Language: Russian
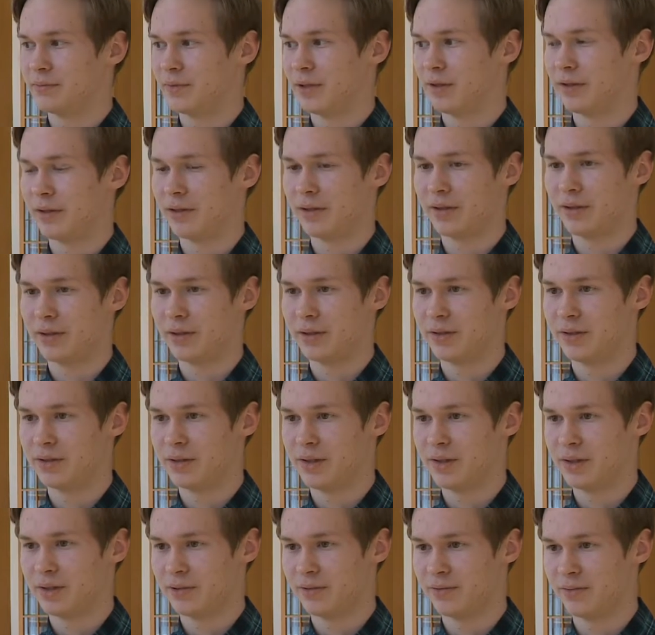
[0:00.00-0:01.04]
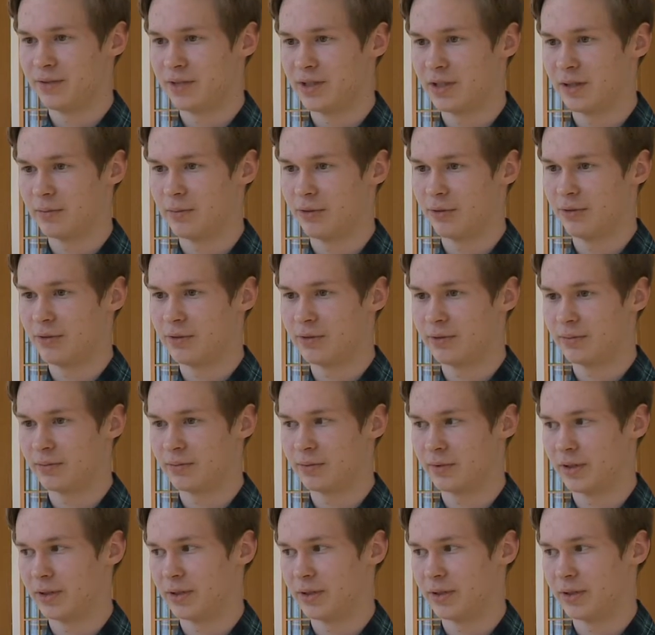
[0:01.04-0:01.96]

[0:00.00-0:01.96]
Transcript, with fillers: наверное, интересен всем людям